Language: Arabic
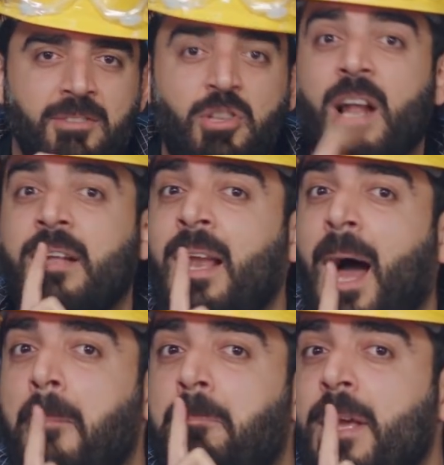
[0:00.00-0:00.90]
ترى
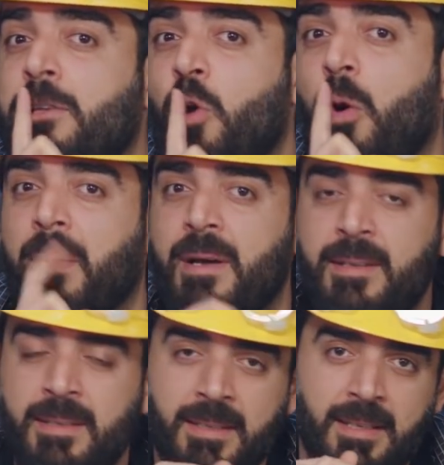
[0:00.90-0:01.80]
نلعب بيك طوبة
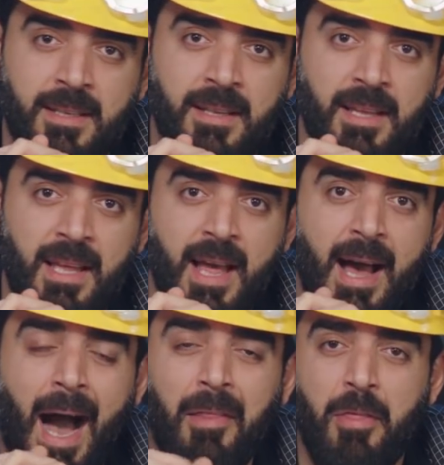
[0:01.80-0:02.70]

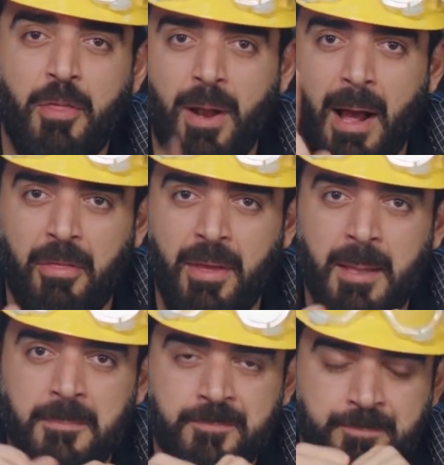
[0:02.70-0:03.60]
هذا الثلاثي